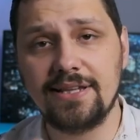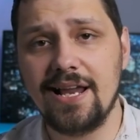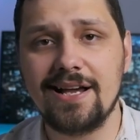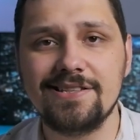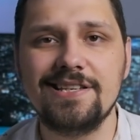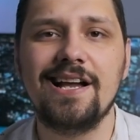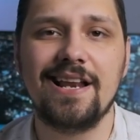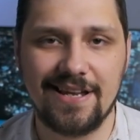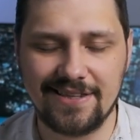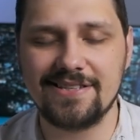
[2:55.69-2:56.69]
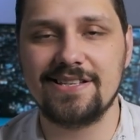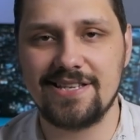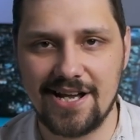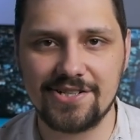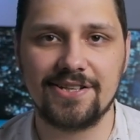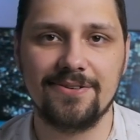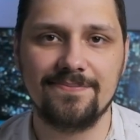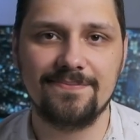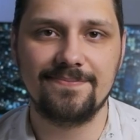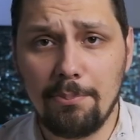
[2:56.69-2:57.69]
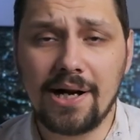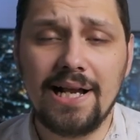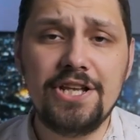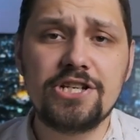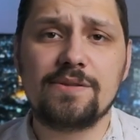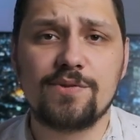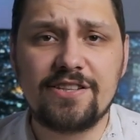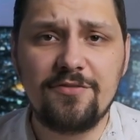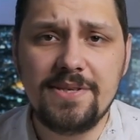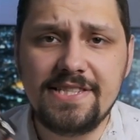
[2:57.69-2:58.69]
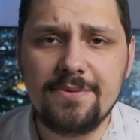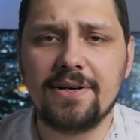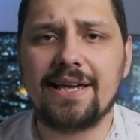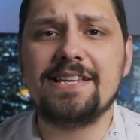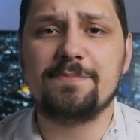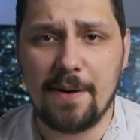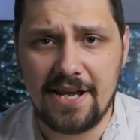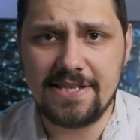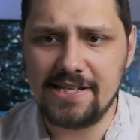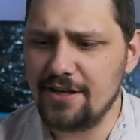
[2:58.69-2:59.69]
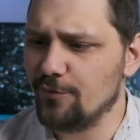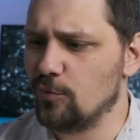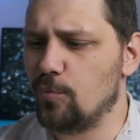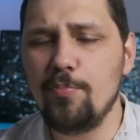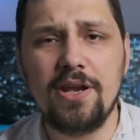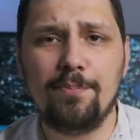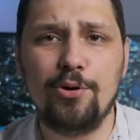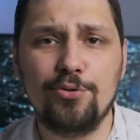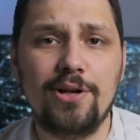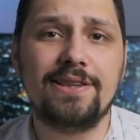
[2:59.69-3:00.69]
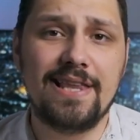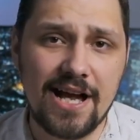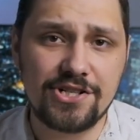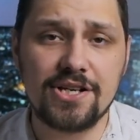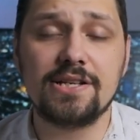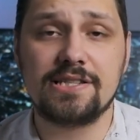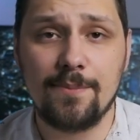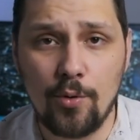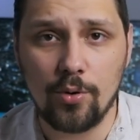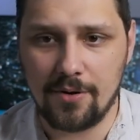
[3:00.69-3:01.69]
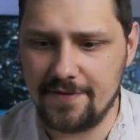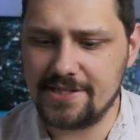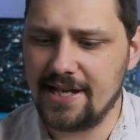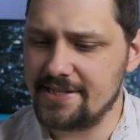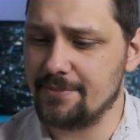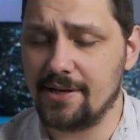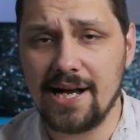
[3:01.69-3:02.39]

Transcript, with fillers: для сигаретной затяжки. По количеству совместимых испарителей в УПУ переплюнули даже смог, ведь к этим